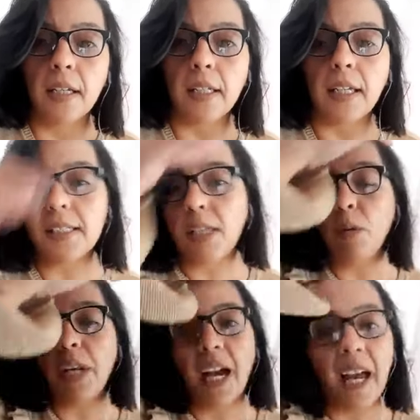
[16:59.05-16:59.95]
Y que sea
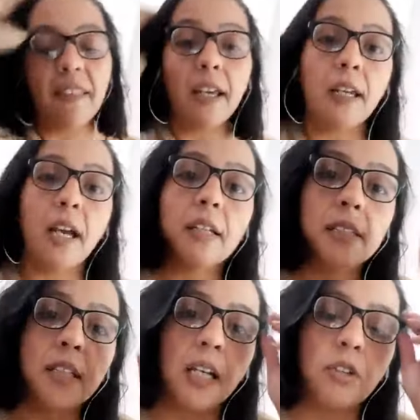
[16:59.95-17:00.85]
una cadena,
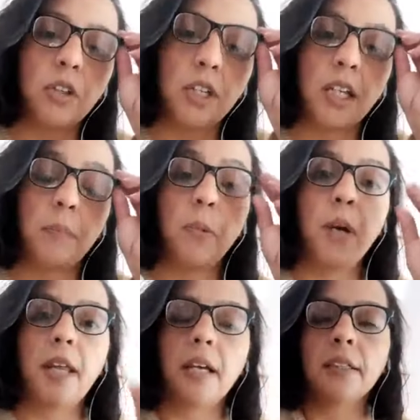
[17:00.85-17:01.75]
¿sí? Esto de que
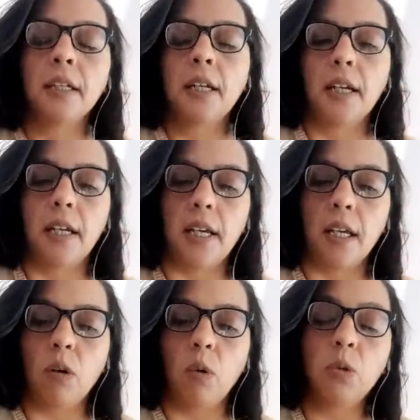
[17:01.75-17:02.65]
puedan
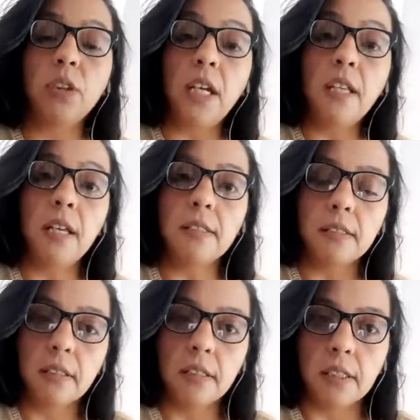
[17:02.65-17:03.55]
eh, ustedes,
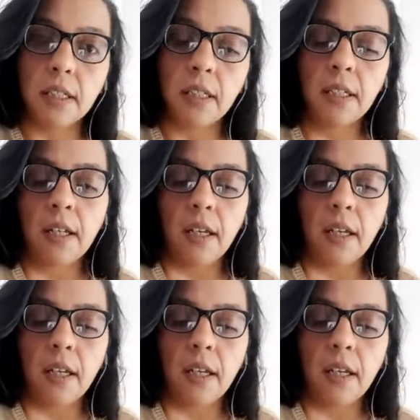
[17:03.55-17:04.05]
¿sí?